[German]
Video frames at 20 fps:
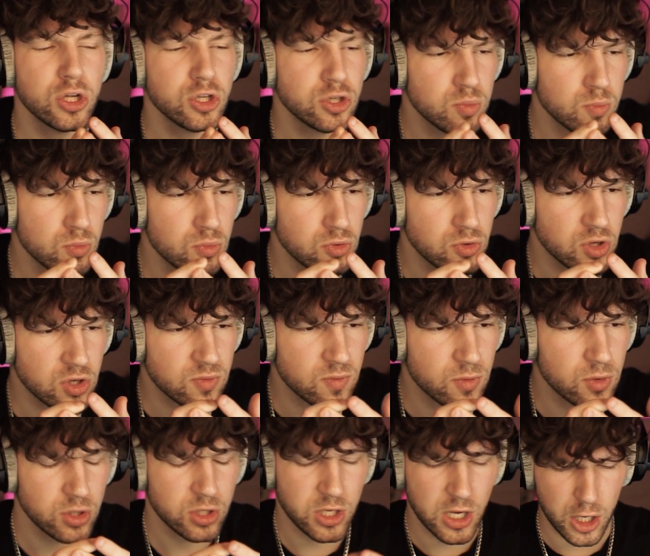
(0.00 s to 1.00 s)
Das, das
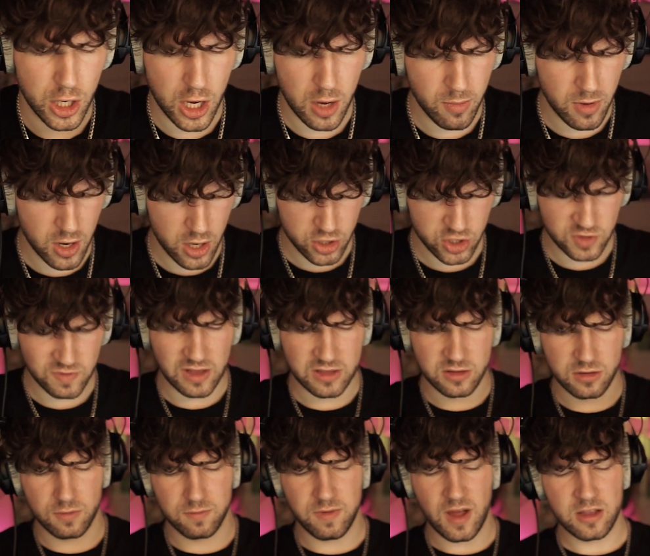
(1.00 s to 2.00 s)
würde ich gerne einmal
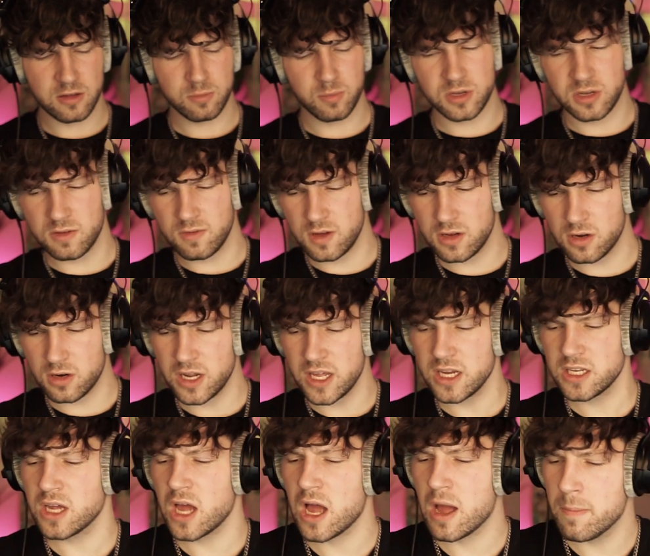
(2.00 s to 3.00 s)
schwarz auf weiß bitte
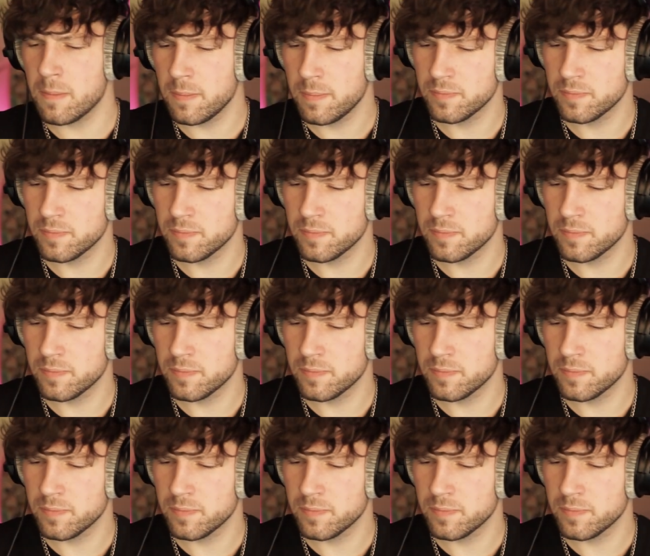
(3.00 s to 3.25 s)
widerlegt haben